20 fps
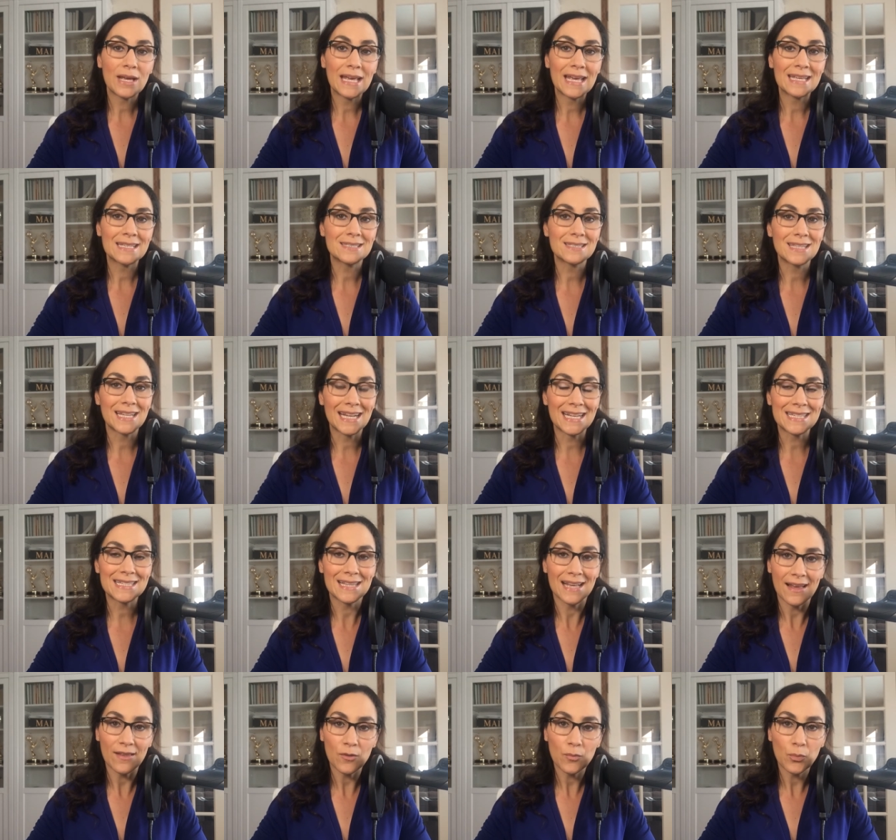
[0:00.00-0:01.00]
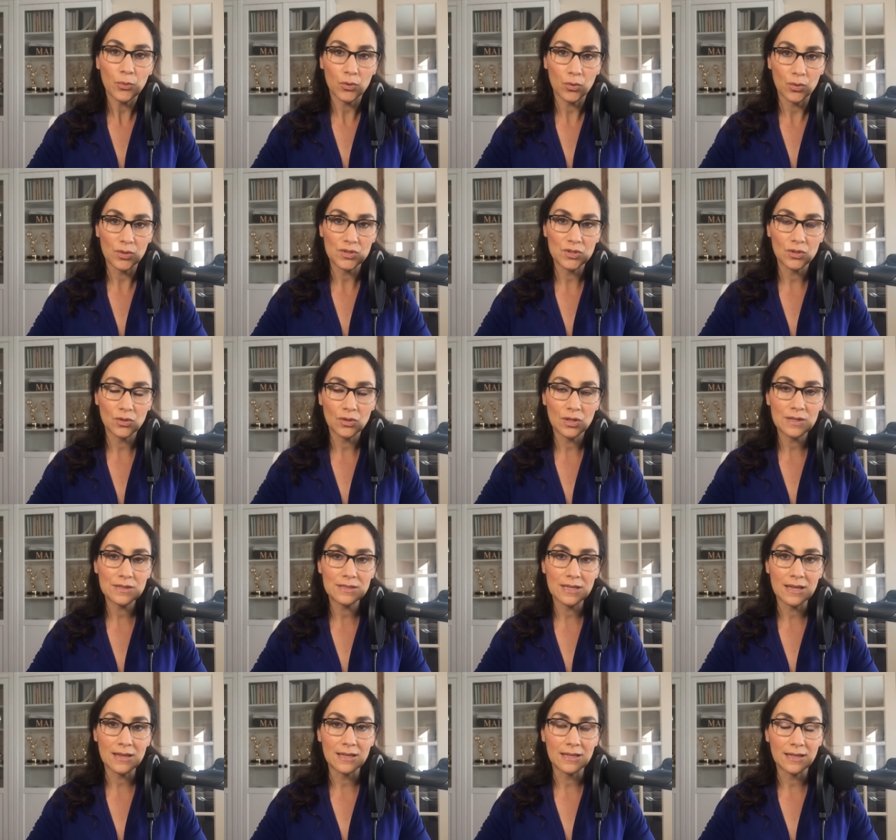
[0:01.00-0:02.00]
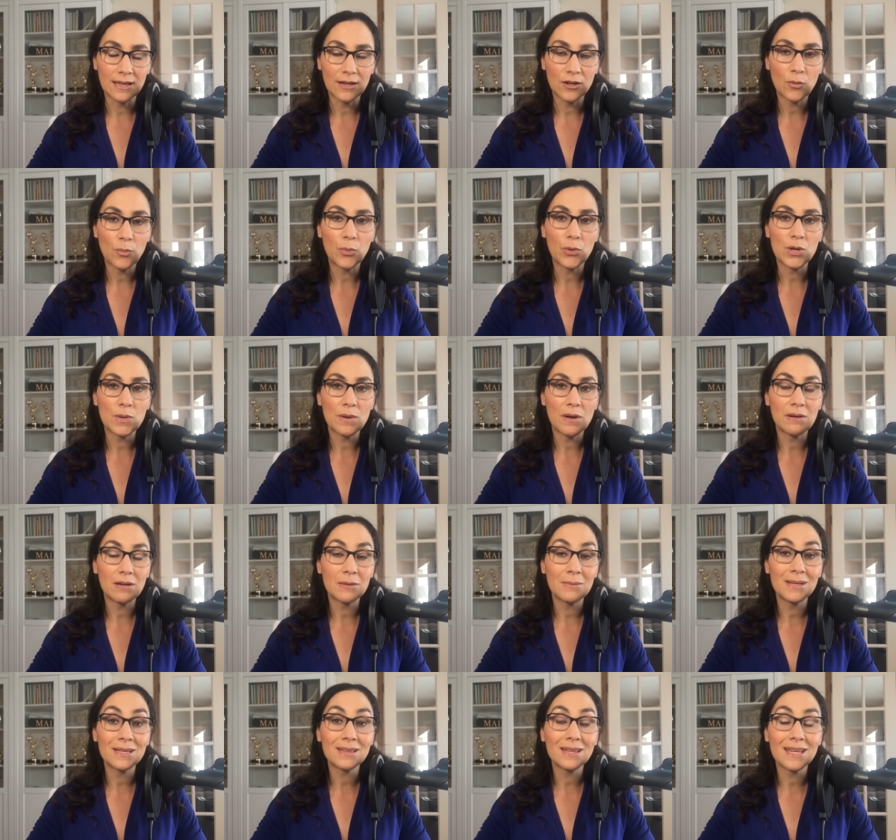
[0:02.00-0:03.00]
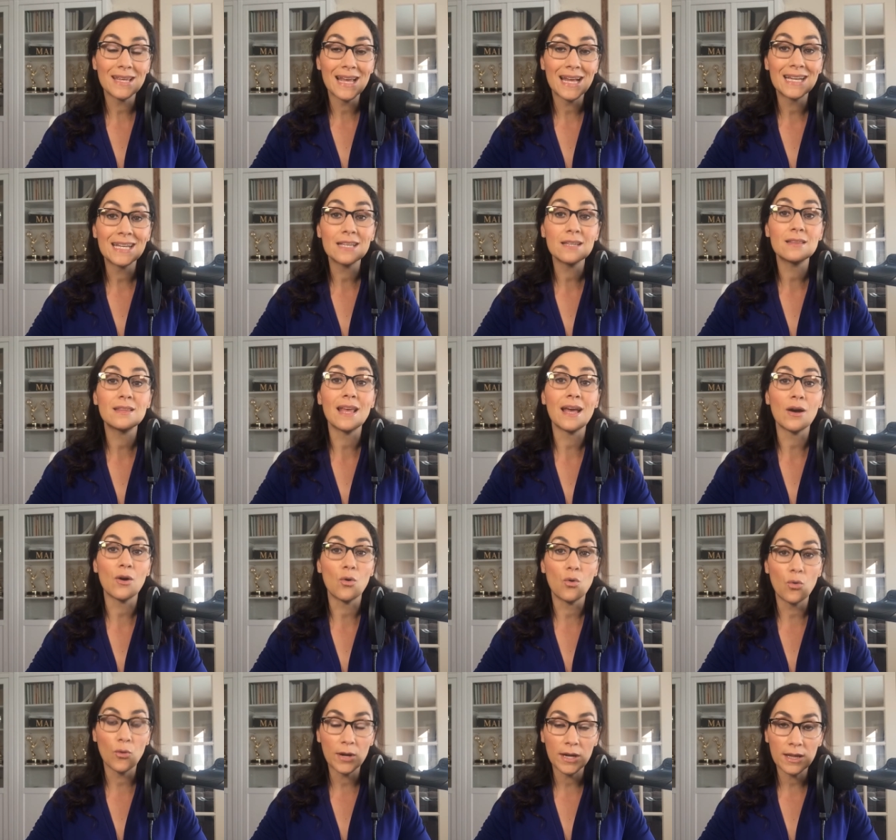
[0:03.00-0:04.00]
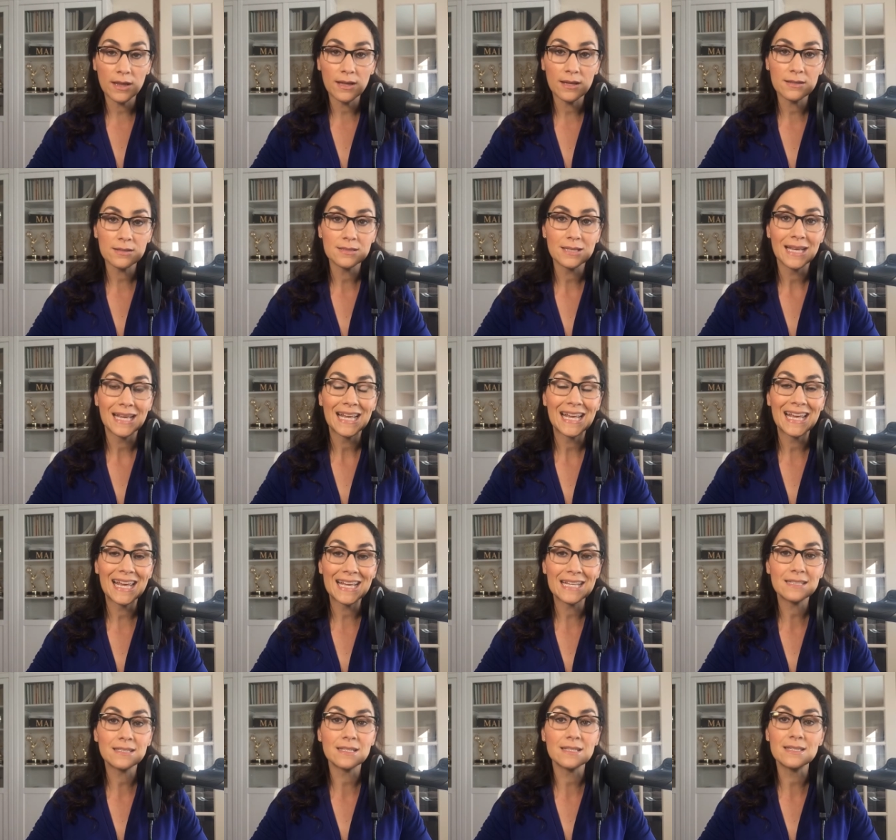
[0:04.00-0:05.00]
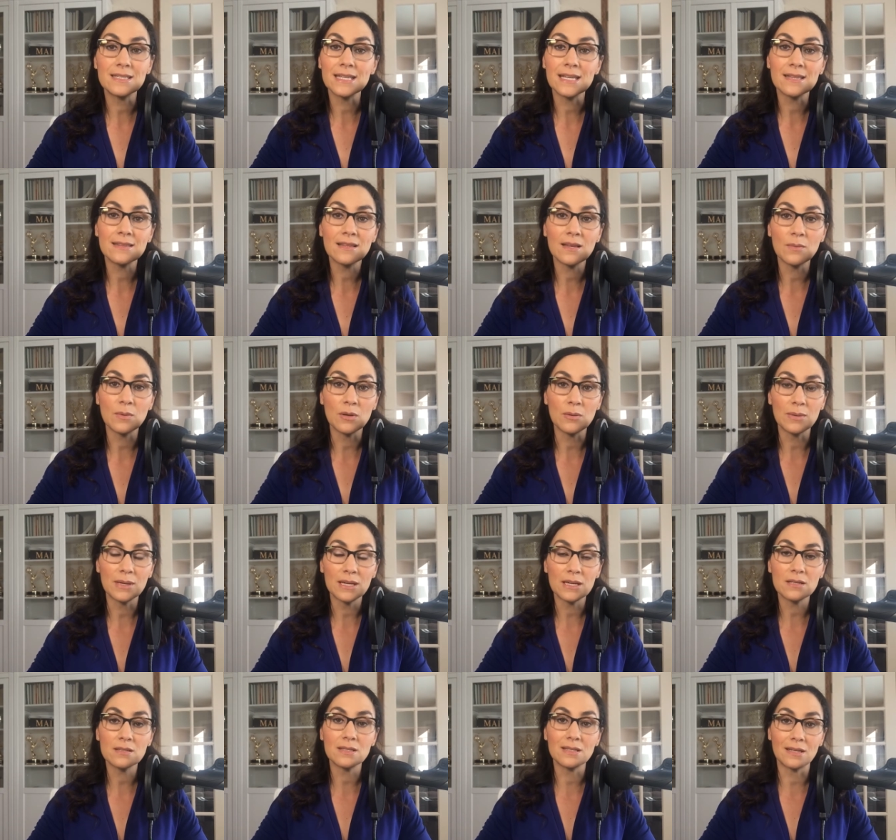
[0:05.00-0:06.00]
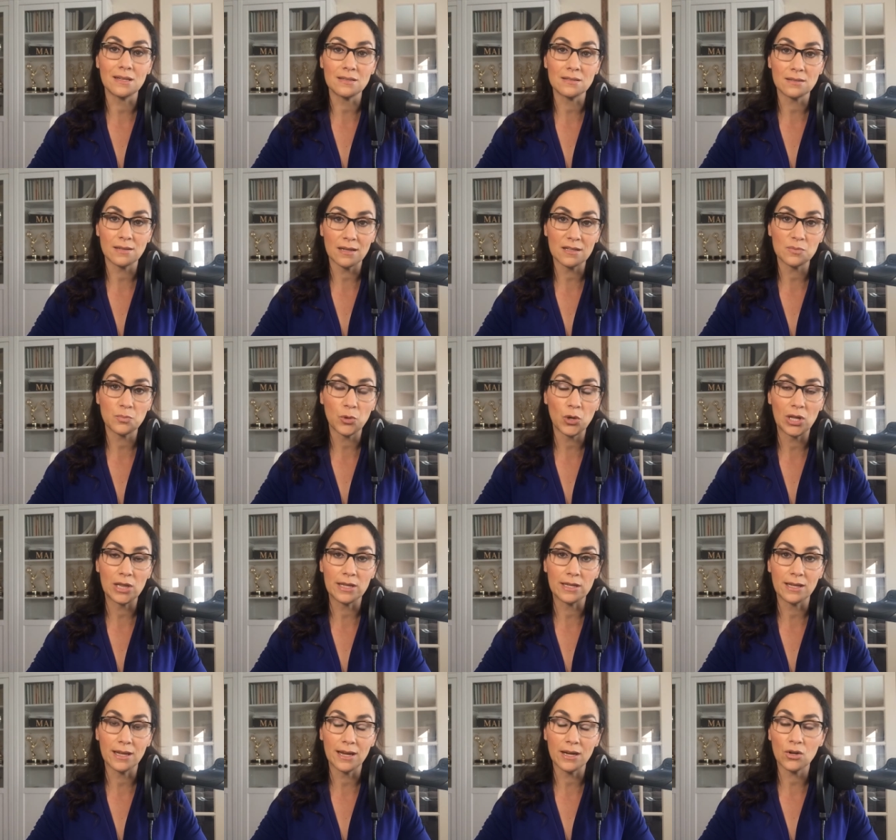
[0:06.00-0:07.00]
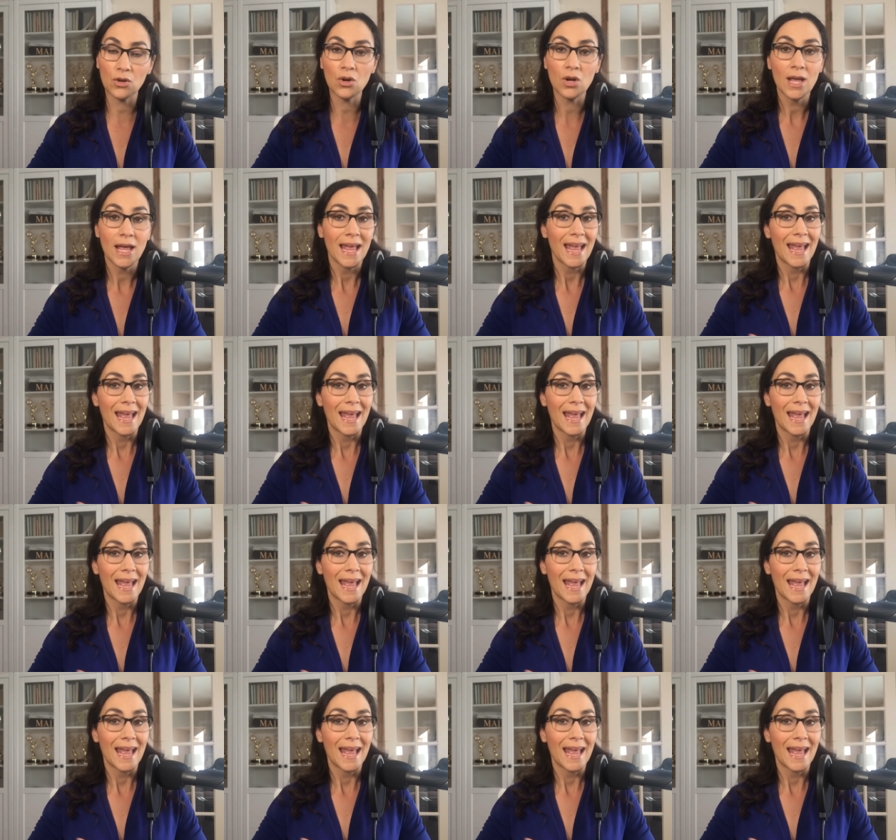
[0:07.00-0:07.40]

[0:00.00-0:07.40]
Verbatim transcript: estresado por cuestiones de dinero, probablemente ya ni te acuerdas qué se siente vivir sin estrés por el dinero.